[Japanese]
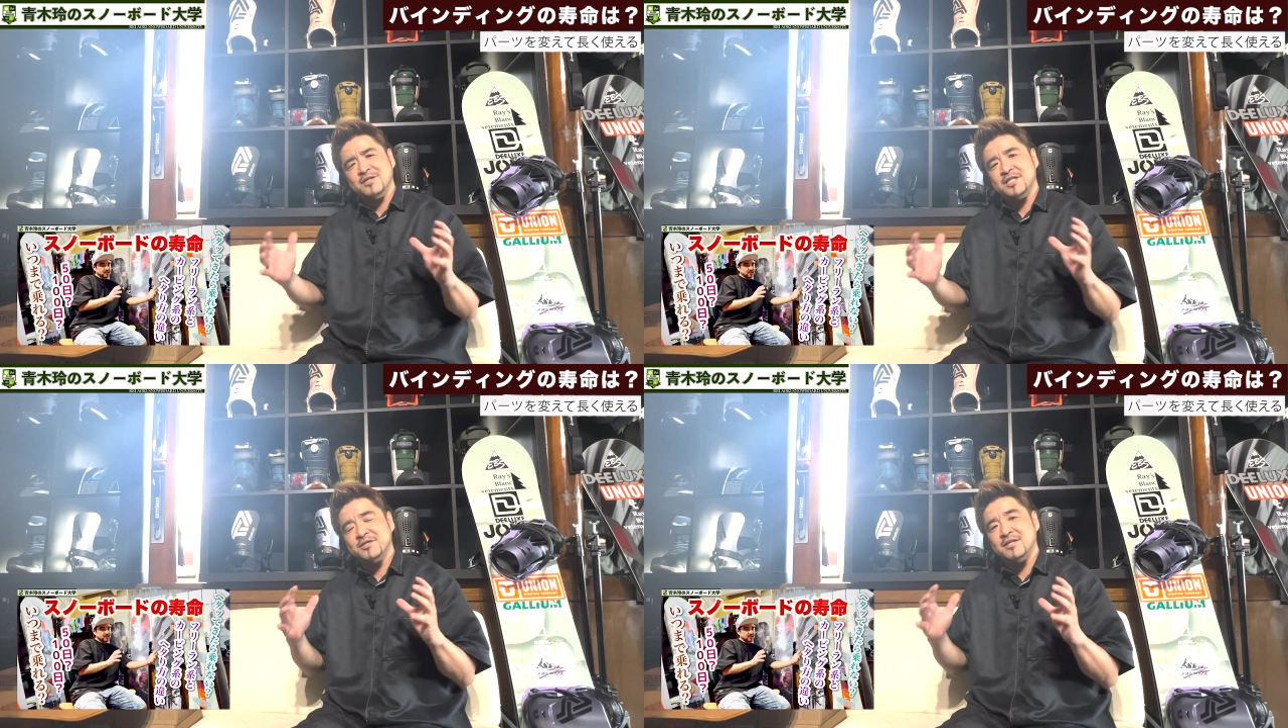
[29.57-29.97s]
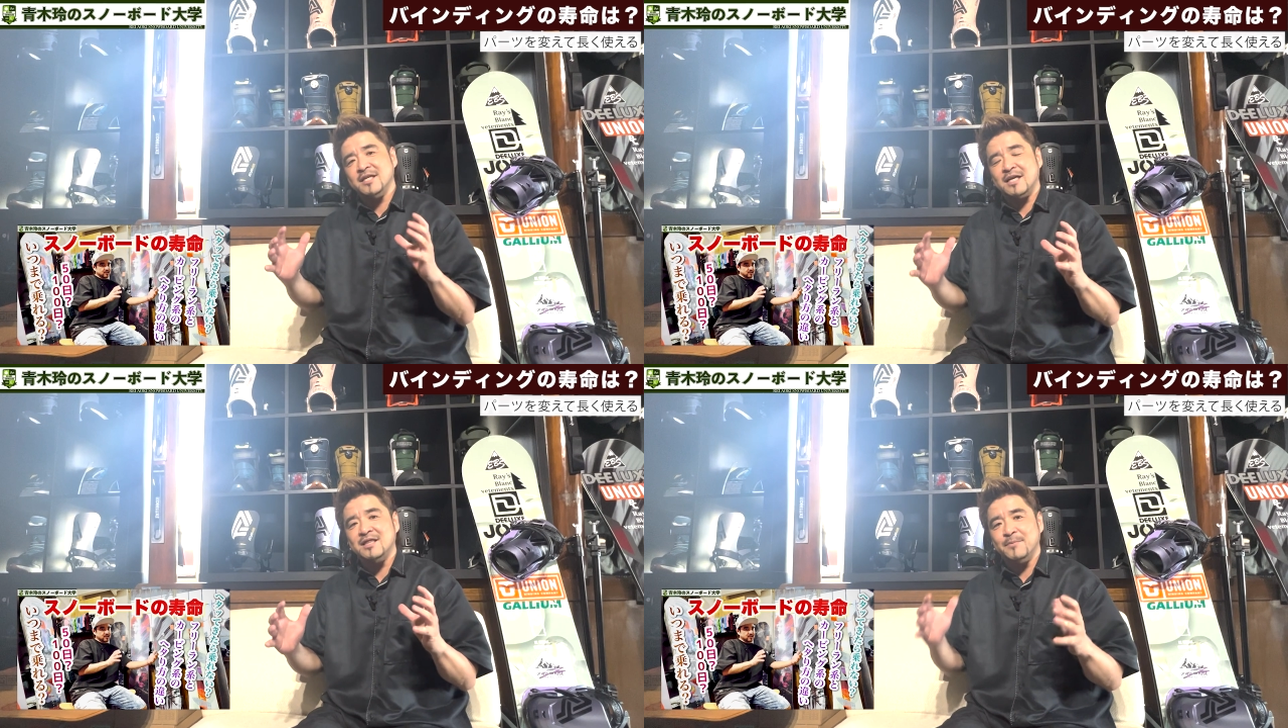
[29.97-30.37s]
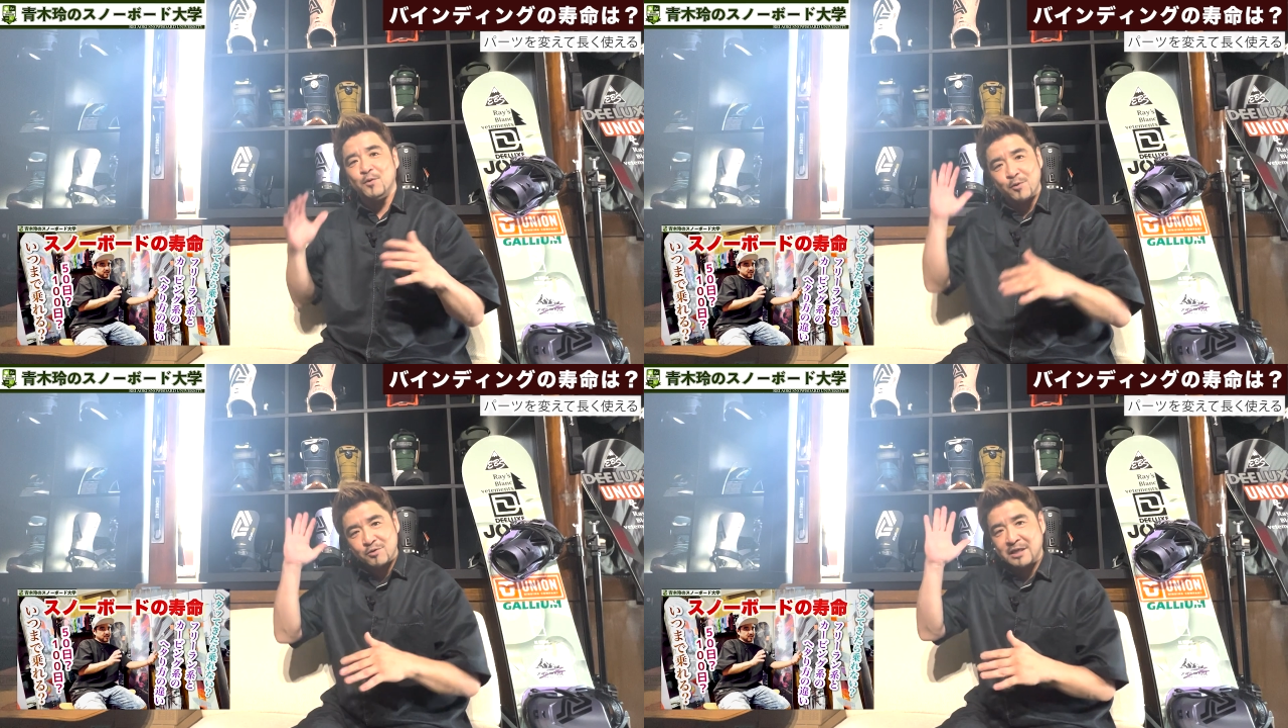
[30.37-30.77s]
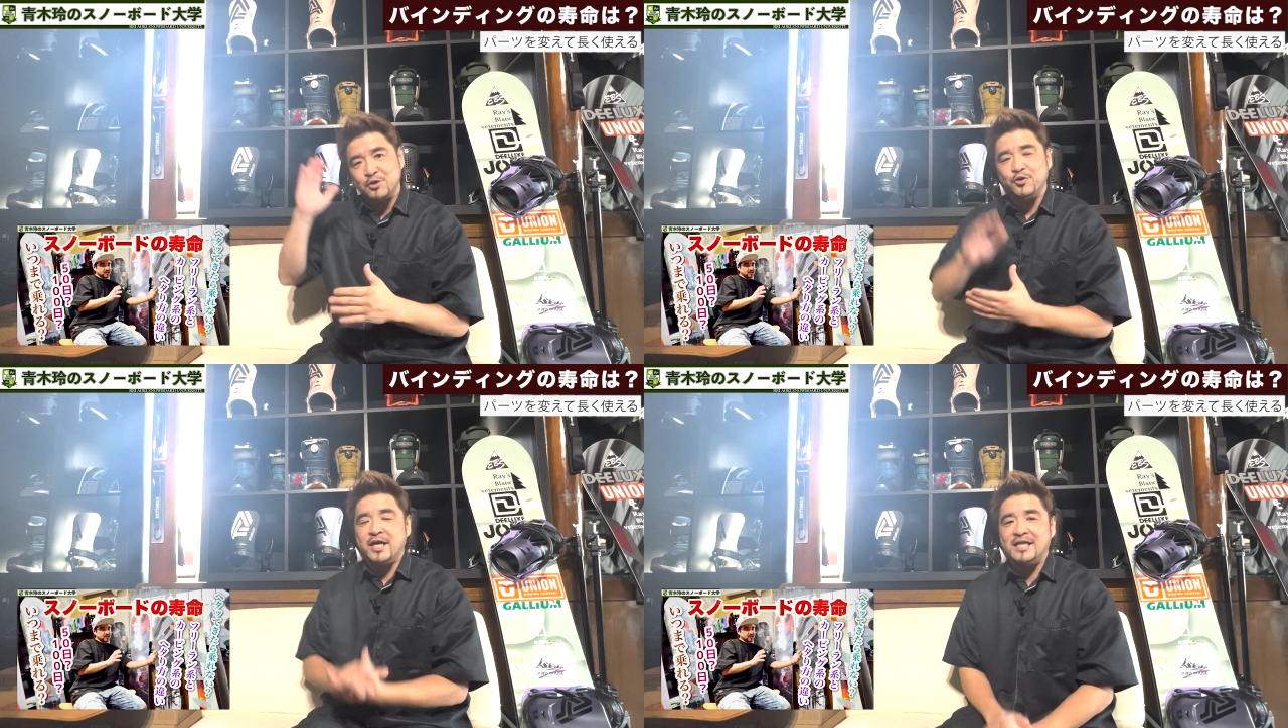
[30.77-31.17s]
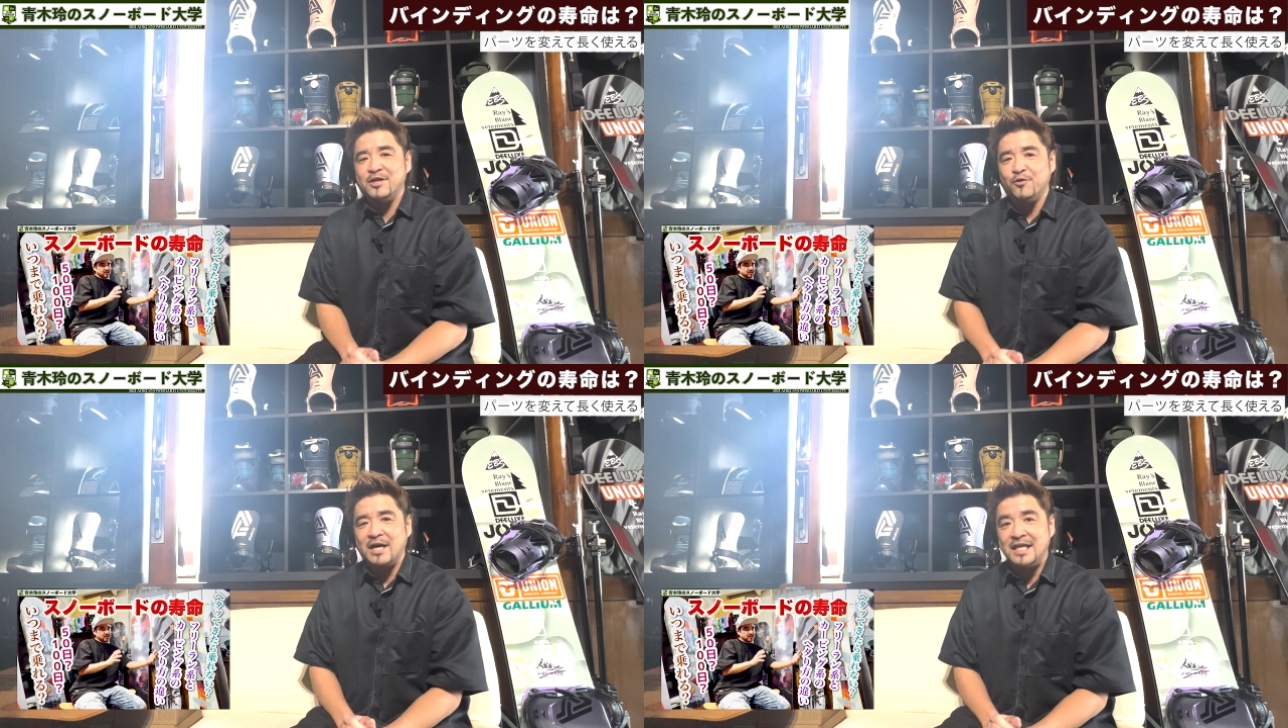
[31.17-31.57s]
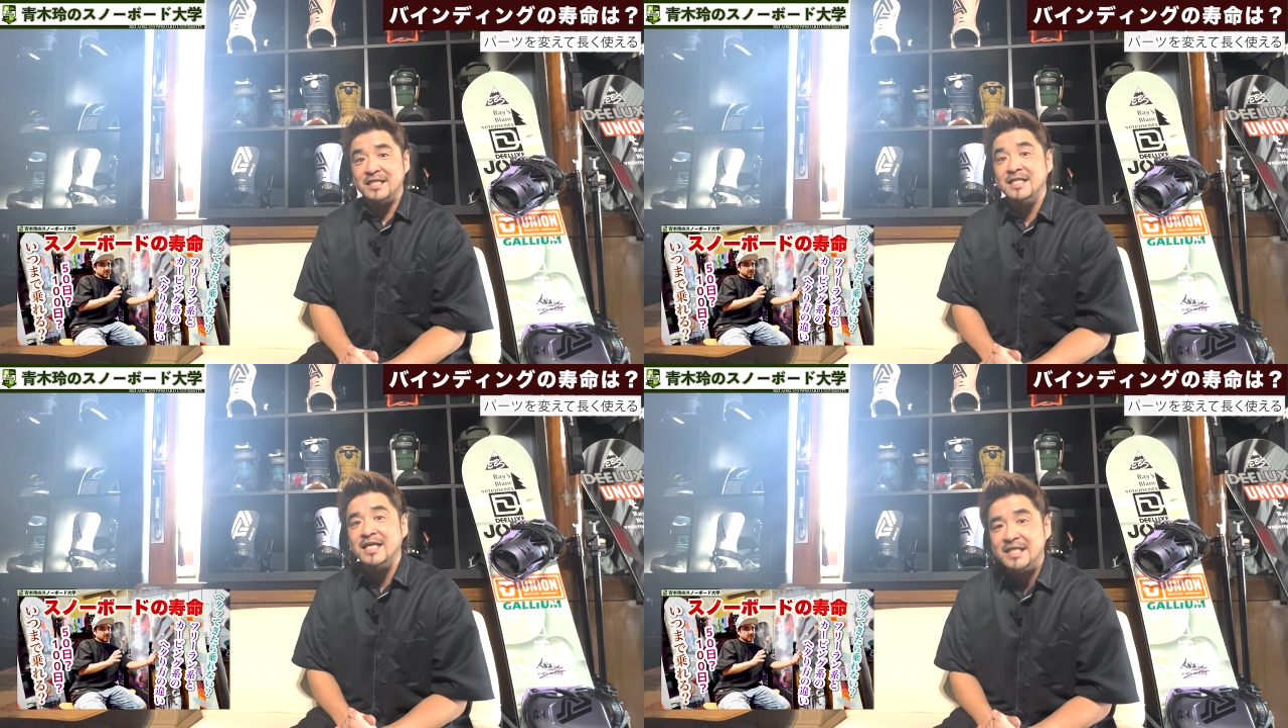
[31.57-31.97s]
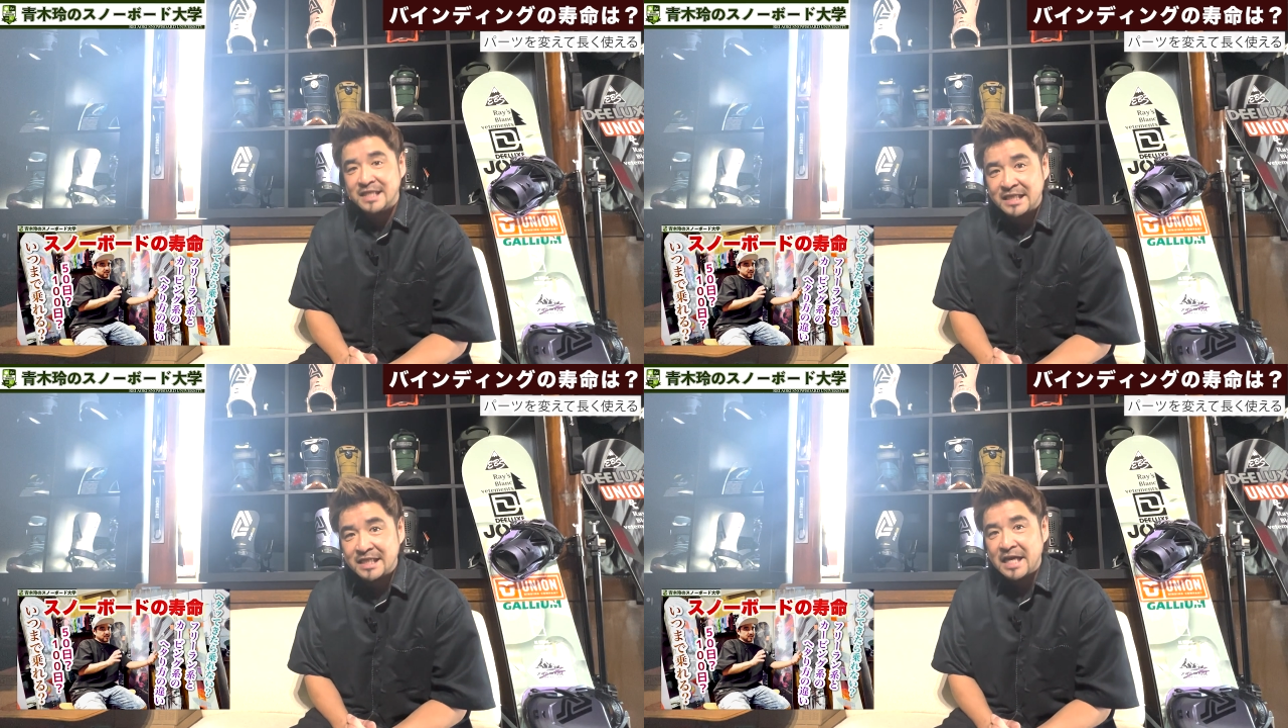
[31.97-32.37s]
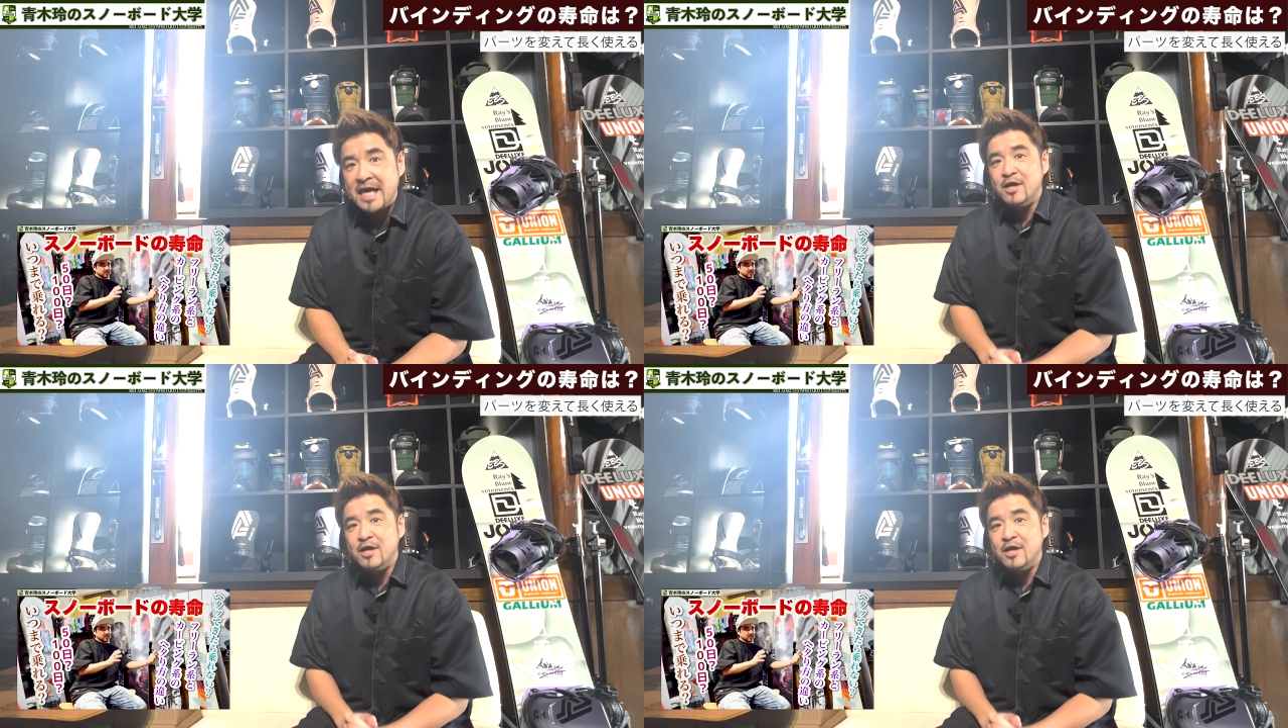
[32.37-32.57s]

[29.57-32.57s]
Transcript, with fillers: 日ぐらい経っても僕はちょっとへたりを感じないし